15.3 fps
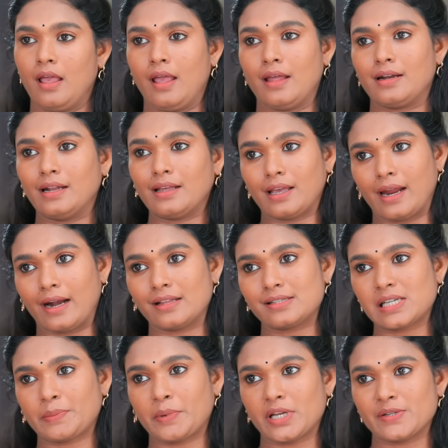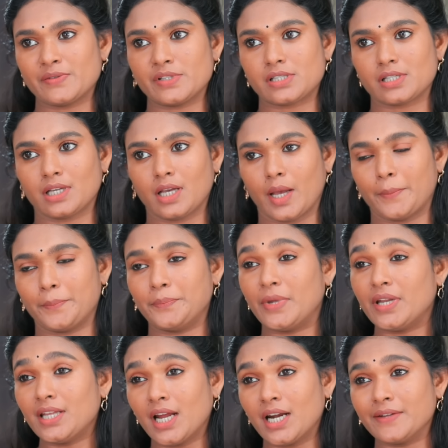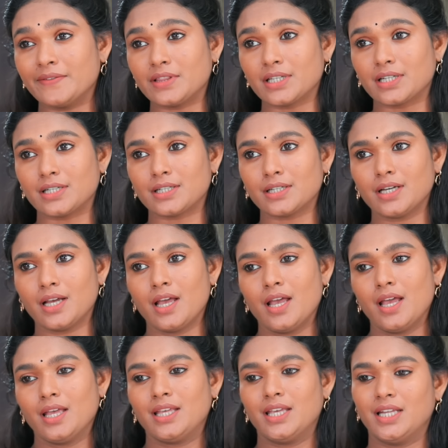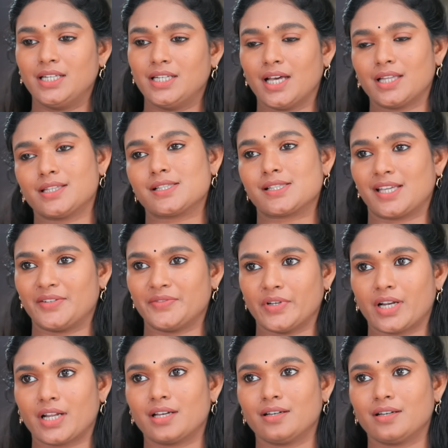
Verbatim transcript: எங்க கிட்ட இருந்து அடிச்ச பேரை வச்சு பிரியாணி வித்துக்கிட்டு இல்லாத சீன் வேற